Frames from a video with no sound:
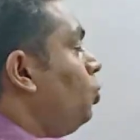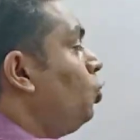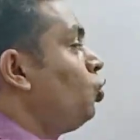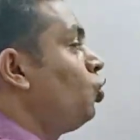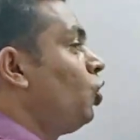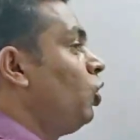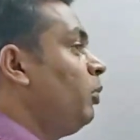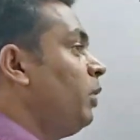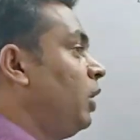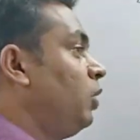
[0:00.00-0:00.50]

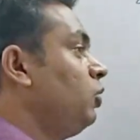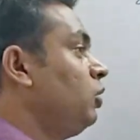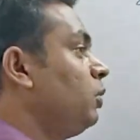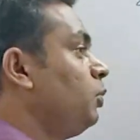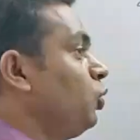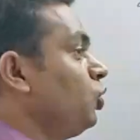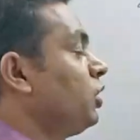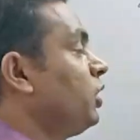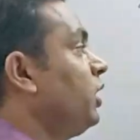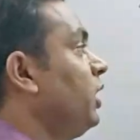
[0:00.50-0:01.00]
দুটো মানুষ
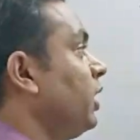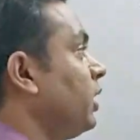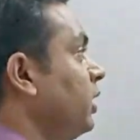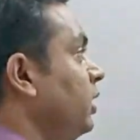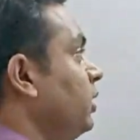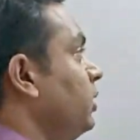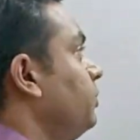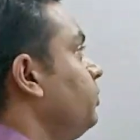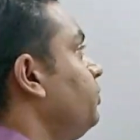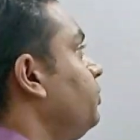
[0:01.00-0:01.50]
বসে থাকে
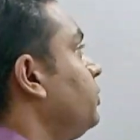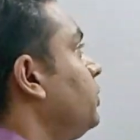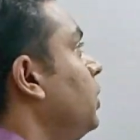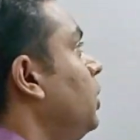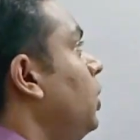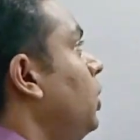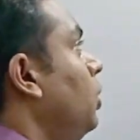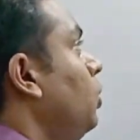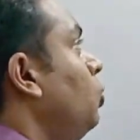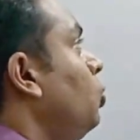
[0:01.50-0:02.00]

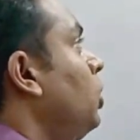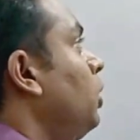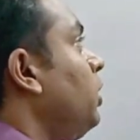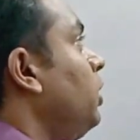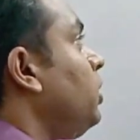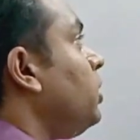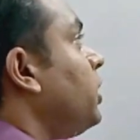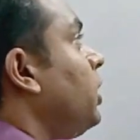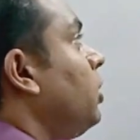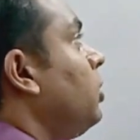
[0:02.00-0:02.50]
দুটো
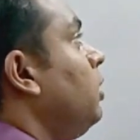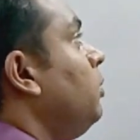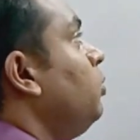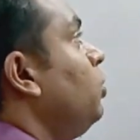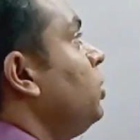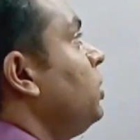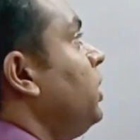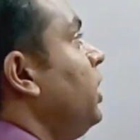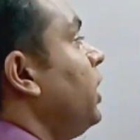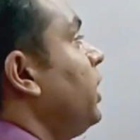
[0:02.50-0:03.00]
মানুষ কিরকম
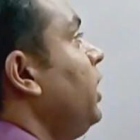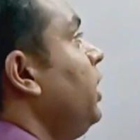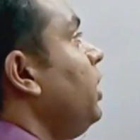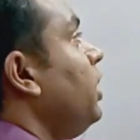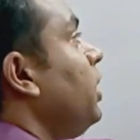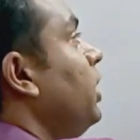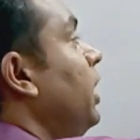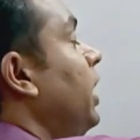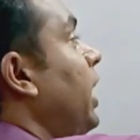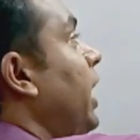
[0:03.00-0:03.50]
বসে থাকে
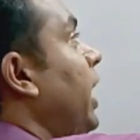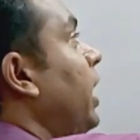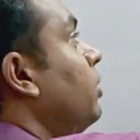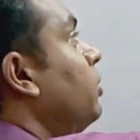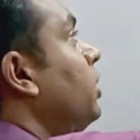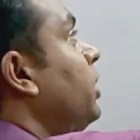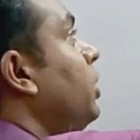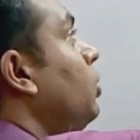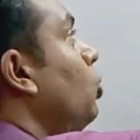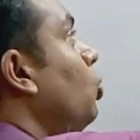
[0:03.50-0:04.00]

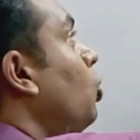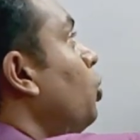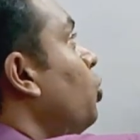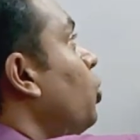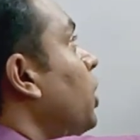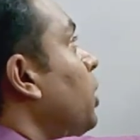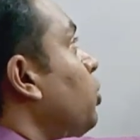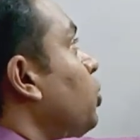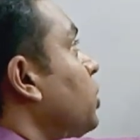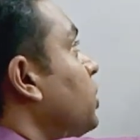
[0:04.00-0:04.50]
একজন
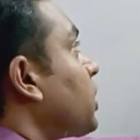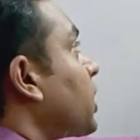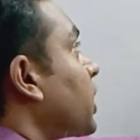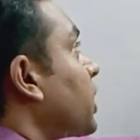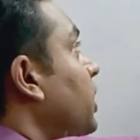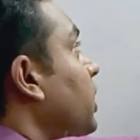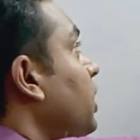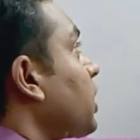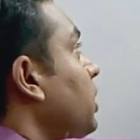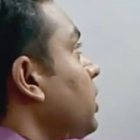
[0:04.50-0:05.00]
উপরে বসে
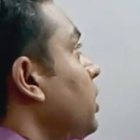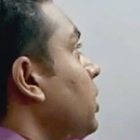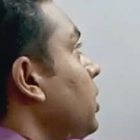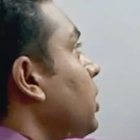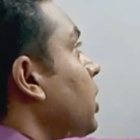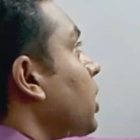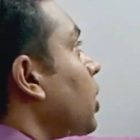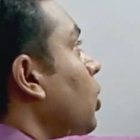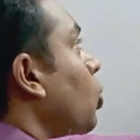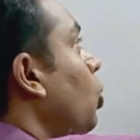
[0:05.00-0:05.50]
থাকে
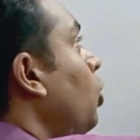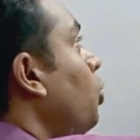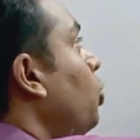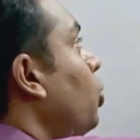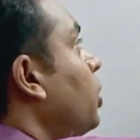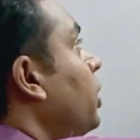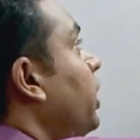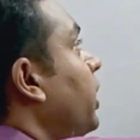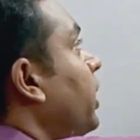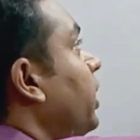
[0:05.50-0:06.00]

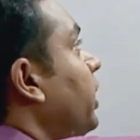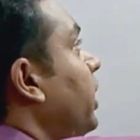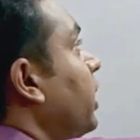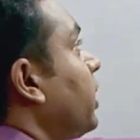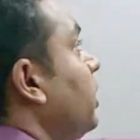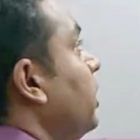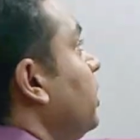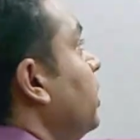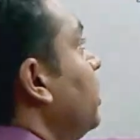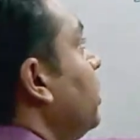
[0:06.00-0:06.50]
উপর থেকে
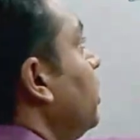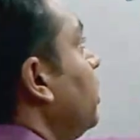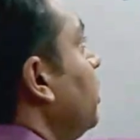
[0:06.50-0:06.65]
দেখে